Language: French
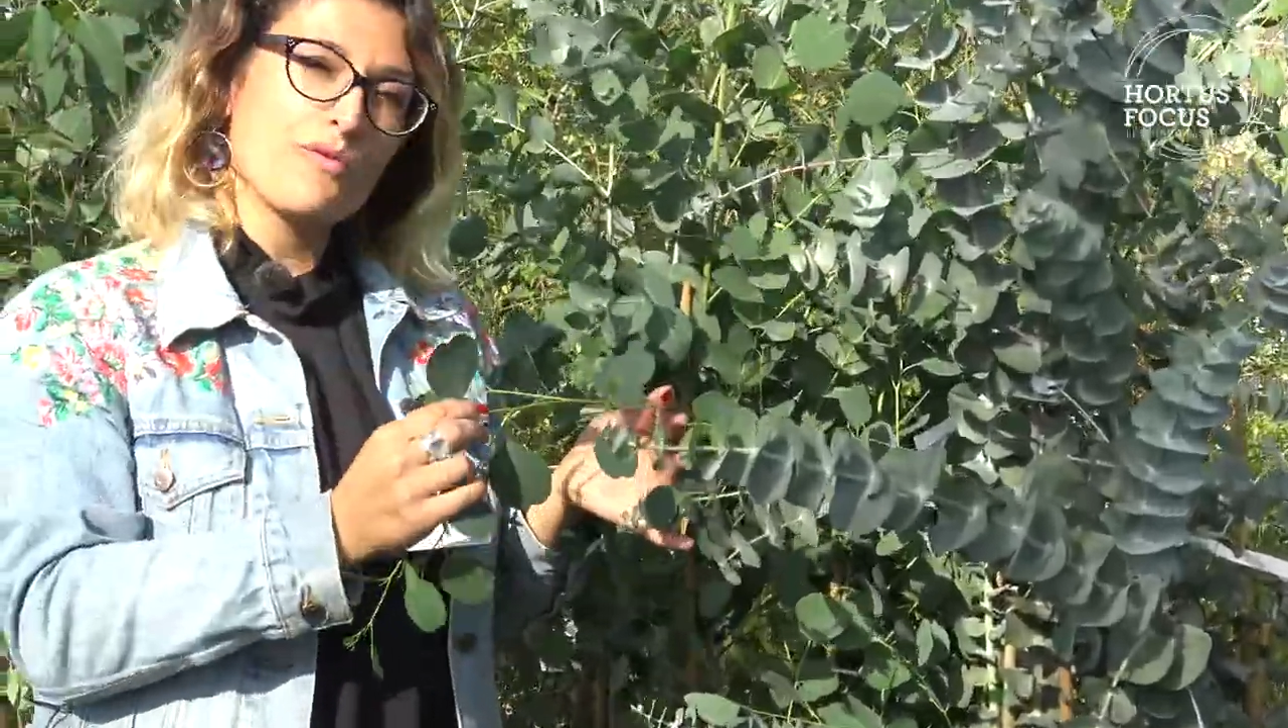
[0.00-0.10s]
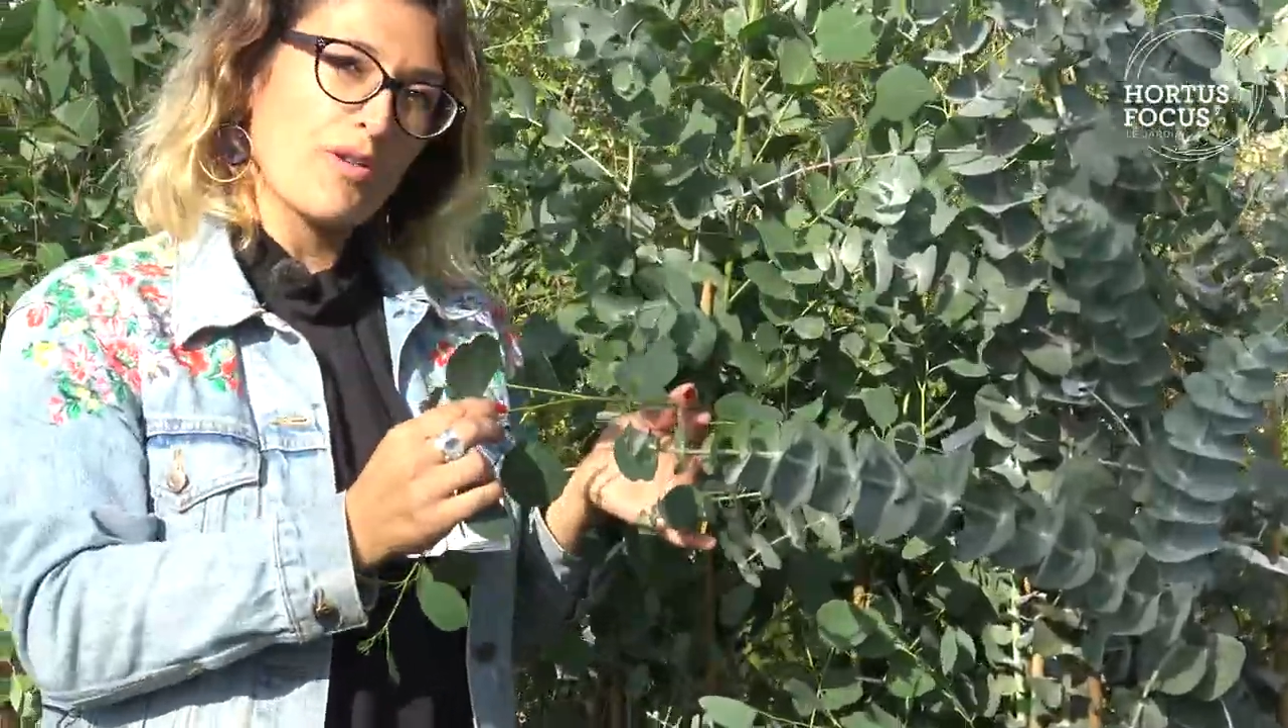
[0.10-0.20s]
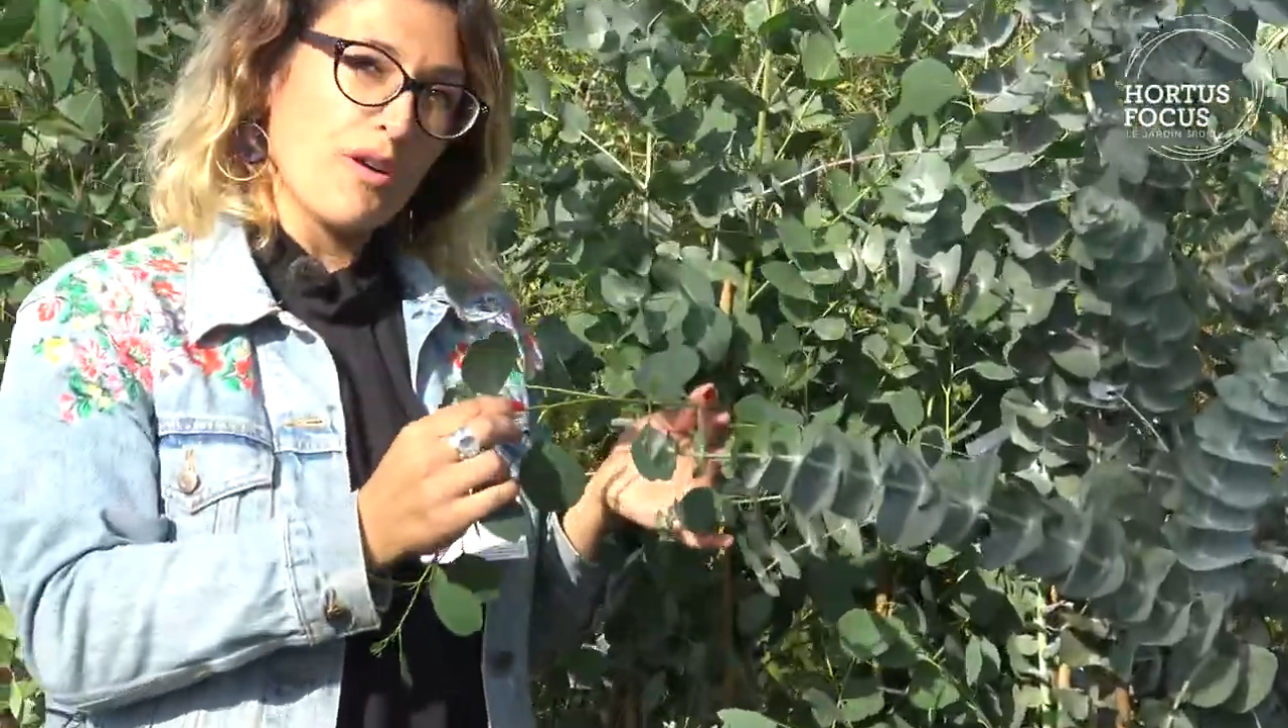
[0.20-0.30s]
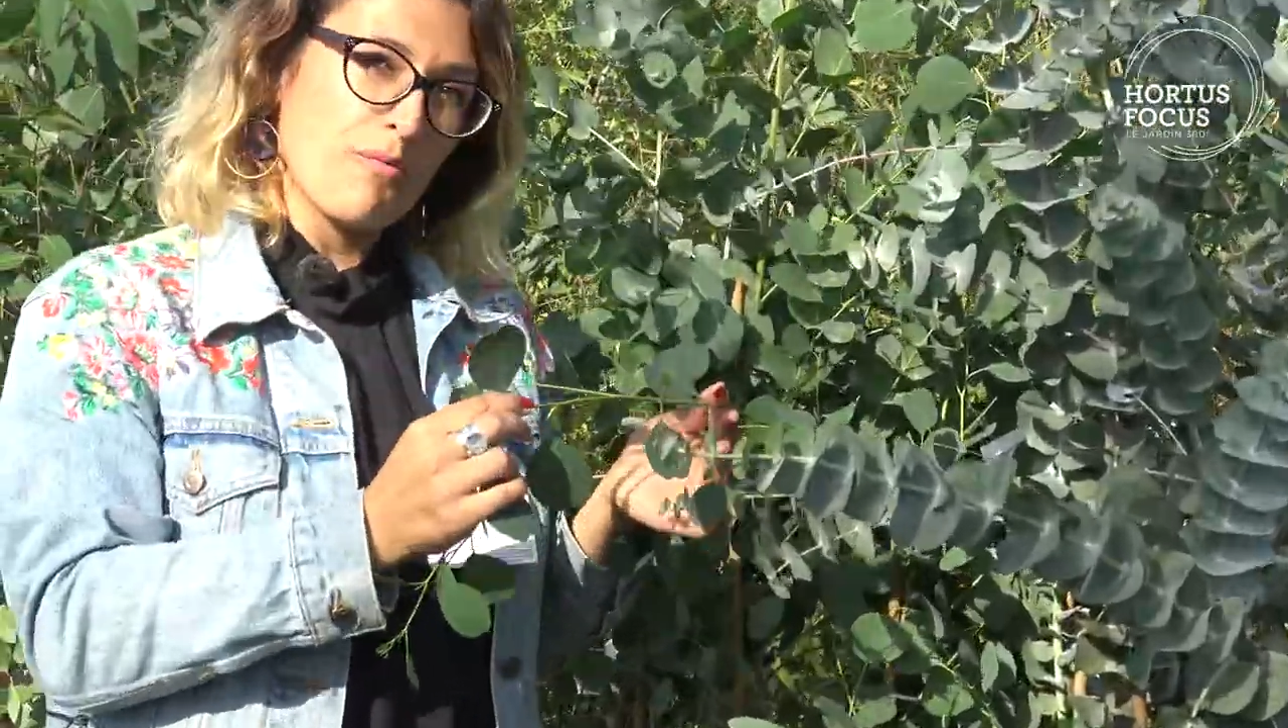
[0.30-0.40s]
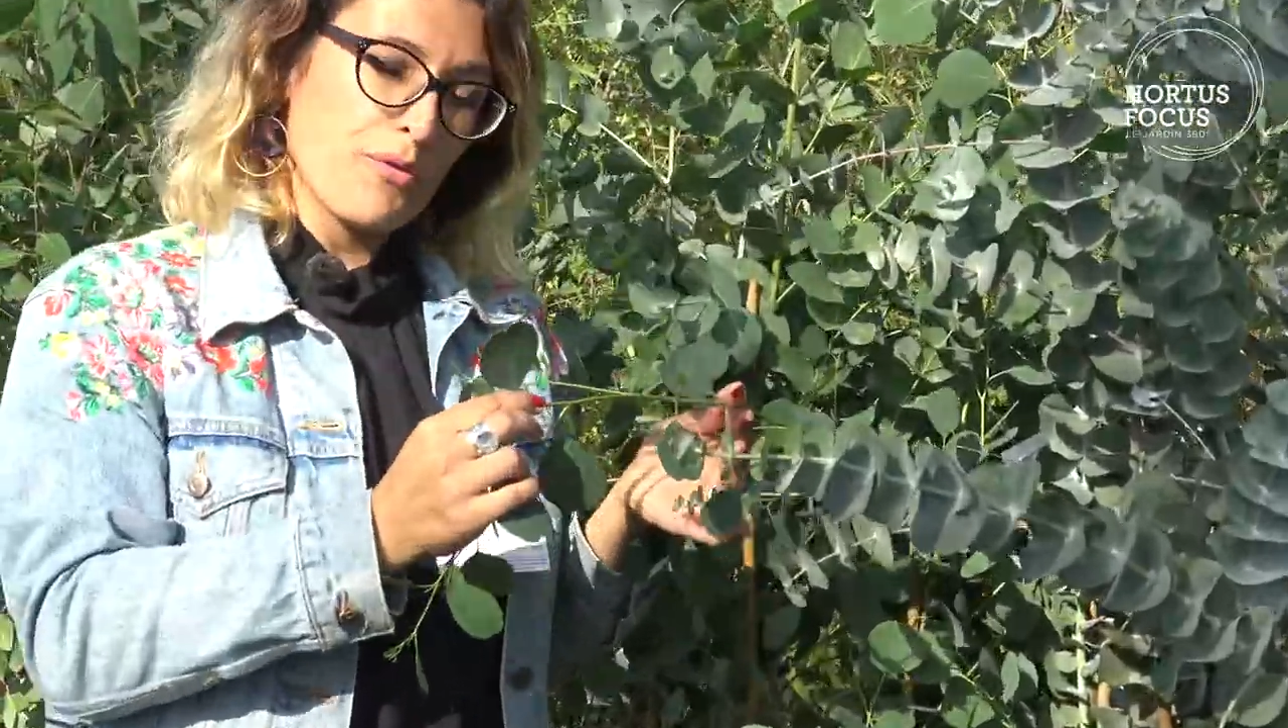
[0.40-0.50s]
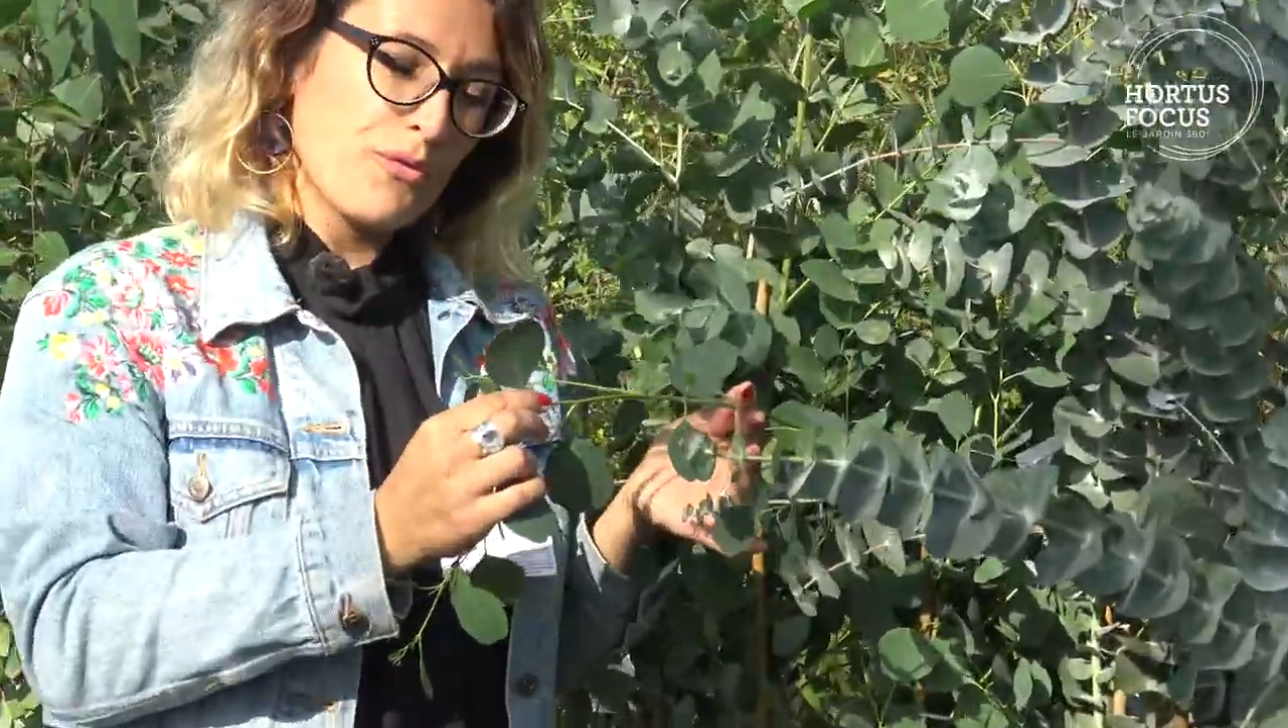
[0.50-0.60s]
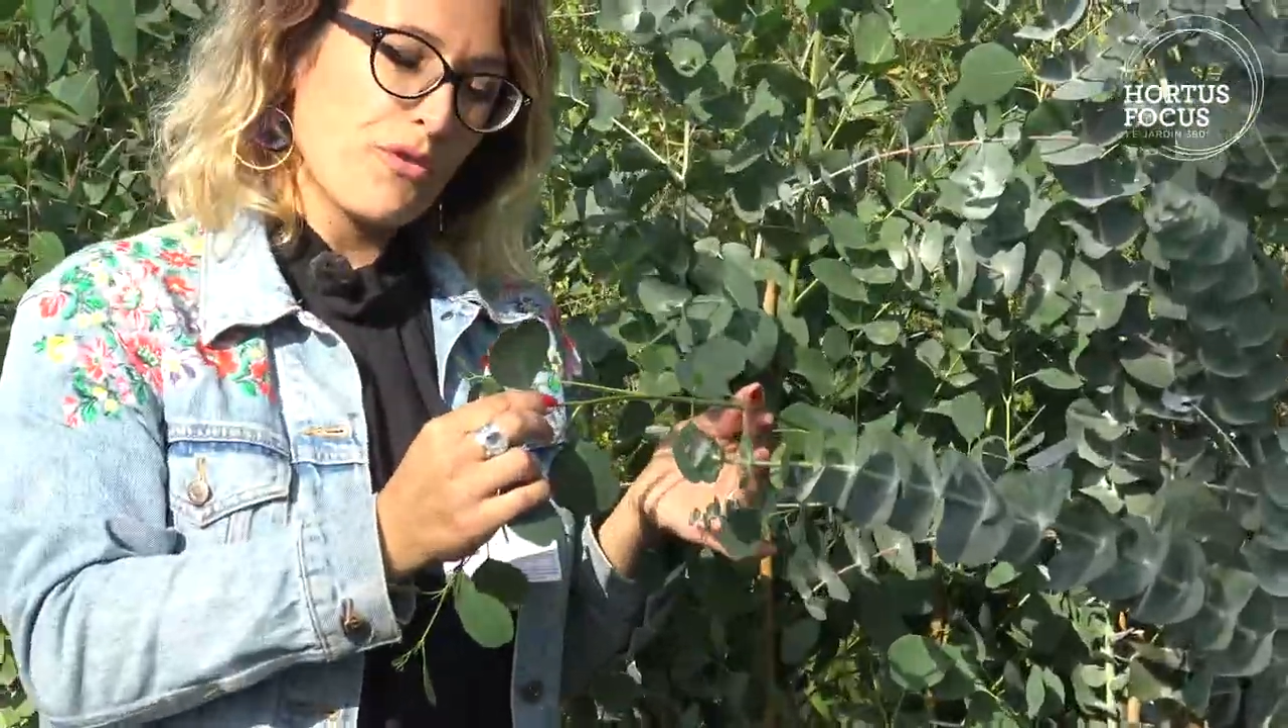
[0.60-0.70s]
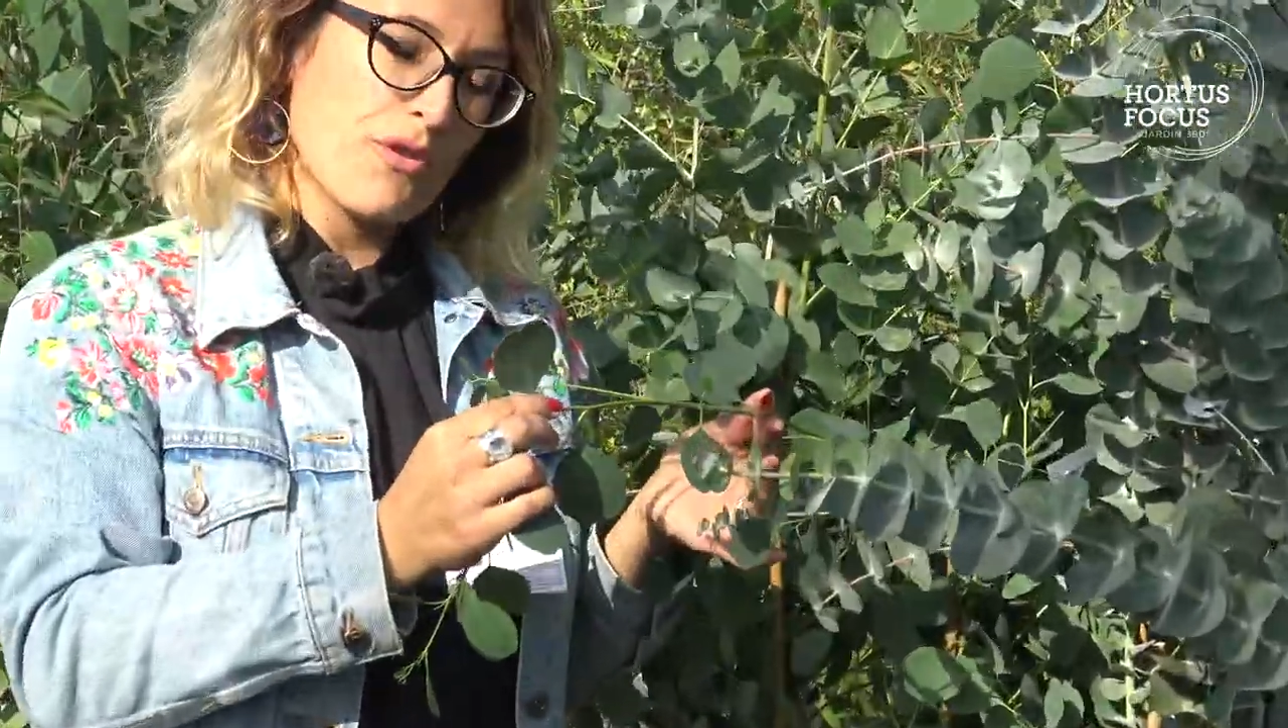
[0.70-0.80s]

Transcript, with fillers: voire un peu de